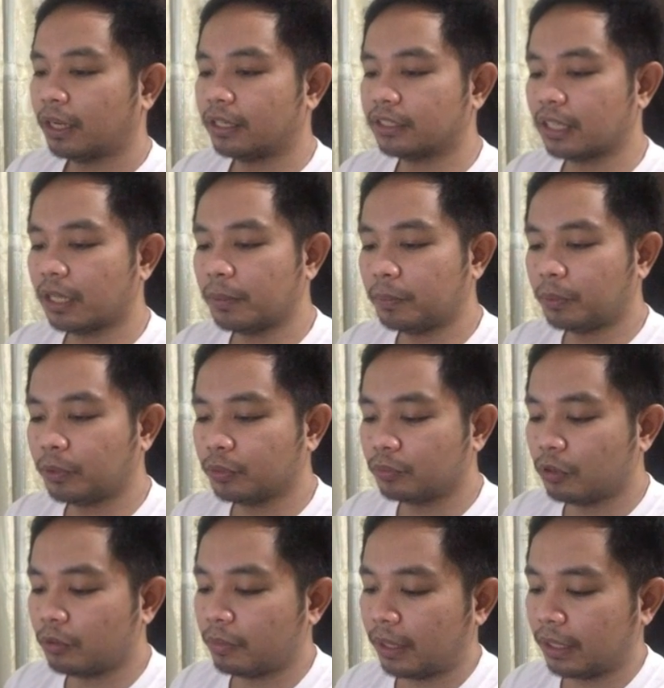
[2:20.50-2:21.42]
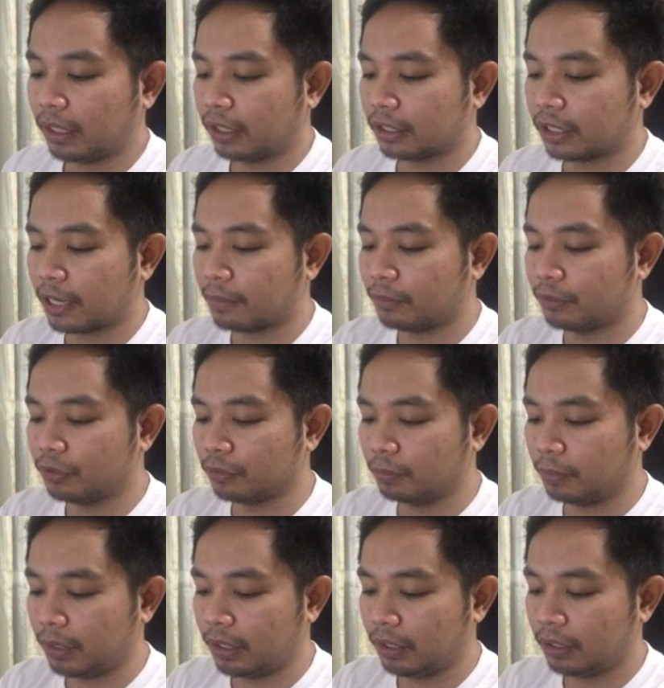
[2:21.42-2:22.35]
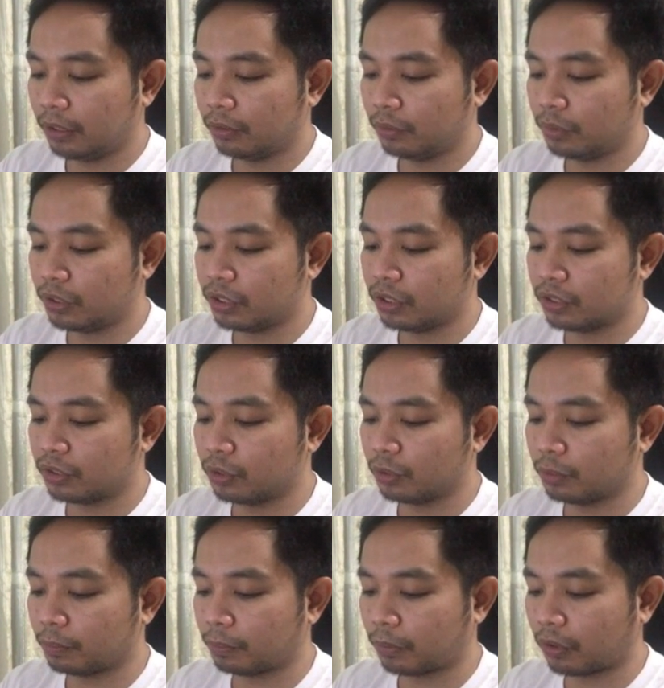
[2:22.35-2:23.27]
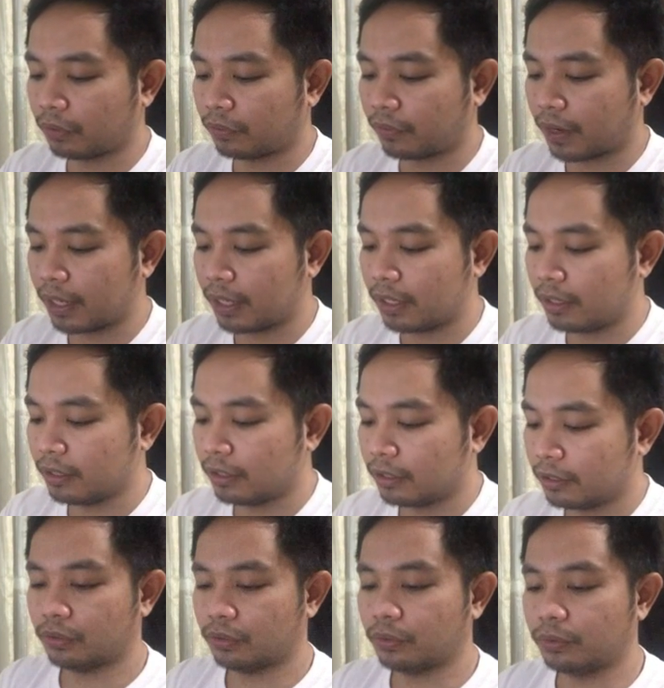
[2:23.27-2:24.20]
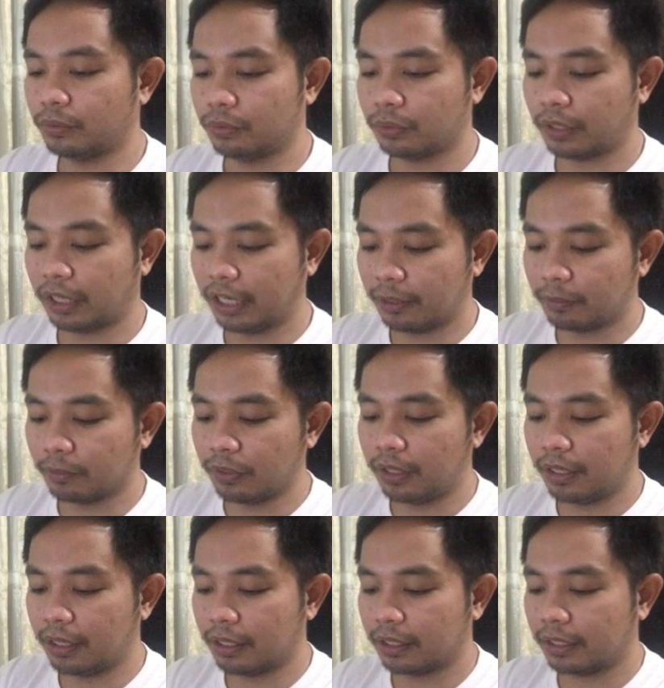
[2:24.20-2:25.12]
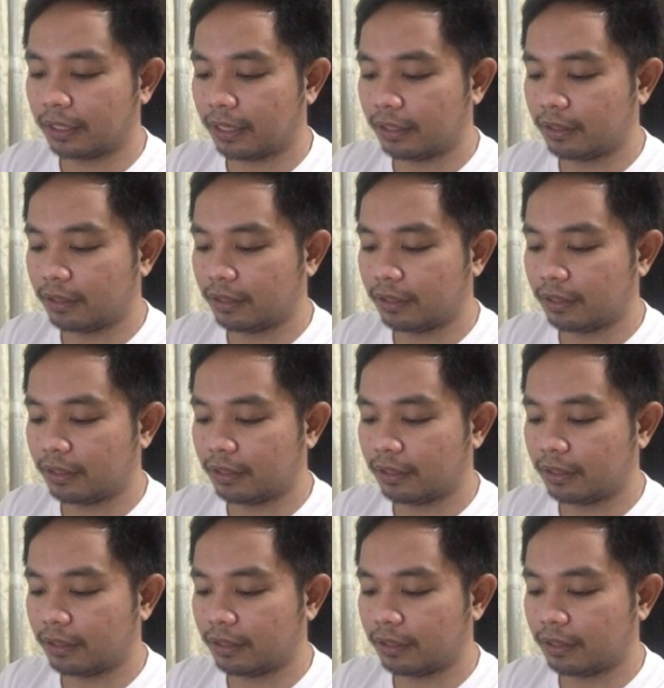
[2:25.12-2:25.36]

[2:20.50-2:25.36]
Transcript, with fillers: uh, cellphone mo, makikita mo yung me, which is yung profile. So, click mo lang